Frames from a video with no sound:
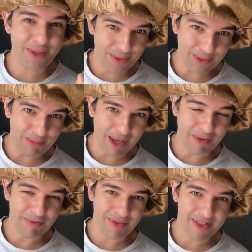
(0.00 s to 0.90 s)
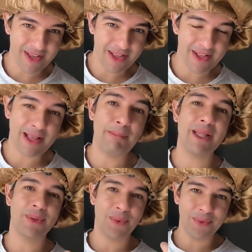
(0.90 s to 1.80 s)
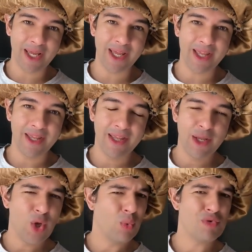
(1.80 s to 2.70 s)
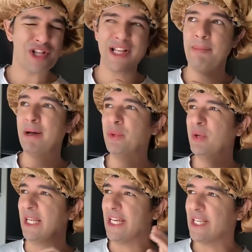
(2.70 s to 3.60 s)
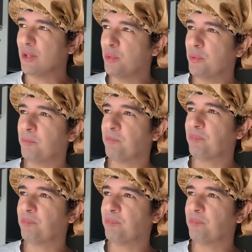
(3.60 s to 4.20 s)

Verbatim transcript: Tudo bem com você? Sabadão, né? Um sábado lindo.